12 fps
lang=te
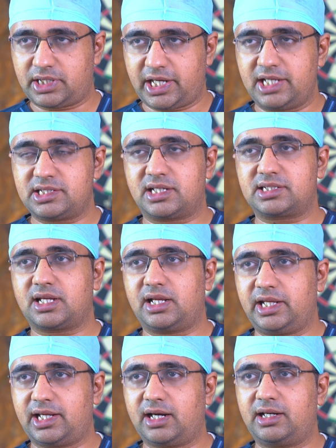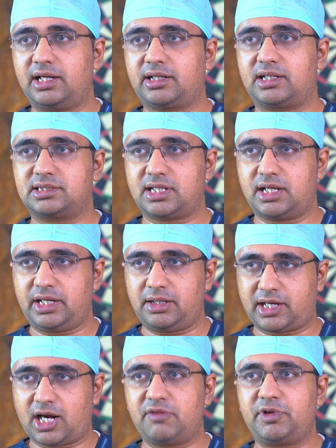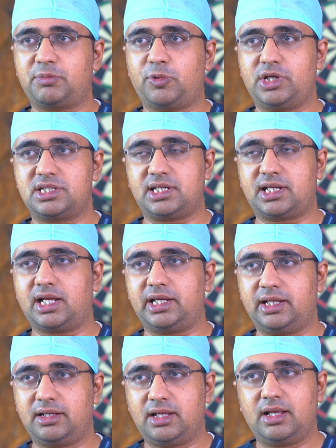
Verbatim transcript: టీచర్స్ కానీ కండక్టర్స్ కానీ ట్రాఫిక్ పోలీసులు కానీ